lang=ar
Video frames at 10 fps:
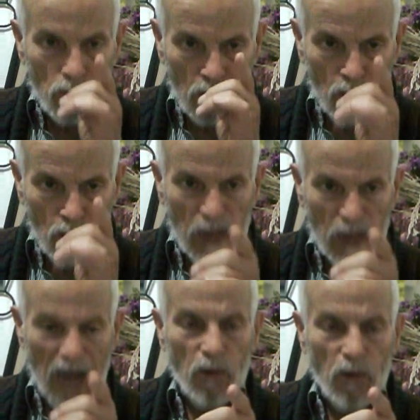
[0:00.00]
تذود
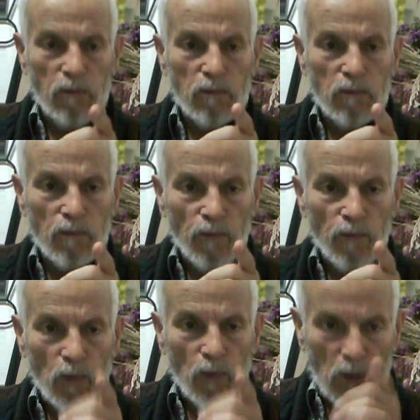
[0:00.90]
عنهم
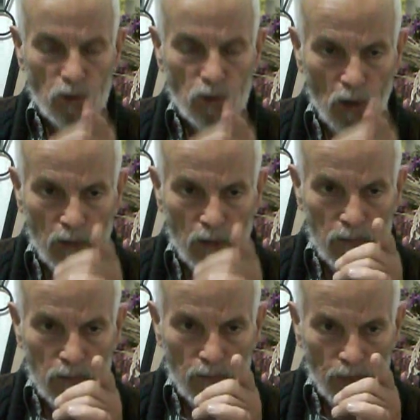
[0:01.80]

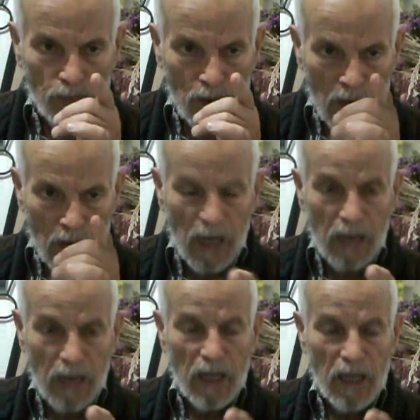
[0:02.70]
وتنصرهم على
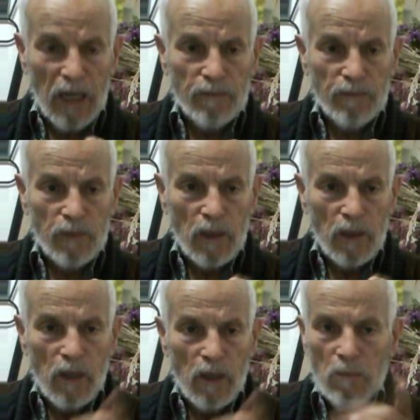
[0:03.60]
أعدائهم
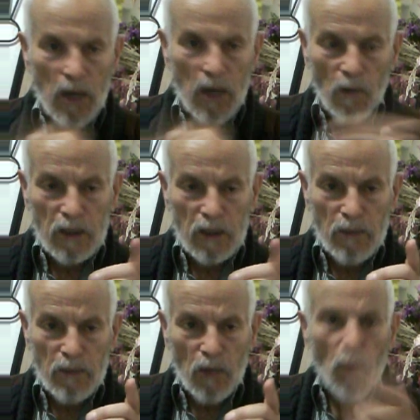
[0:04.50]
ما يرولكش
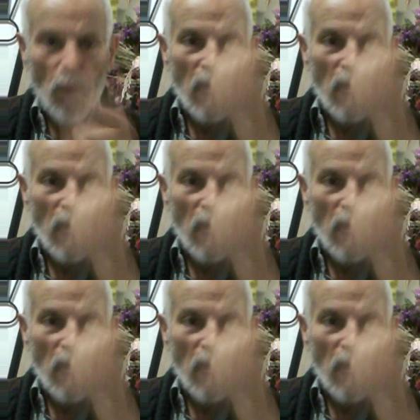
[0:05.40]
به ولو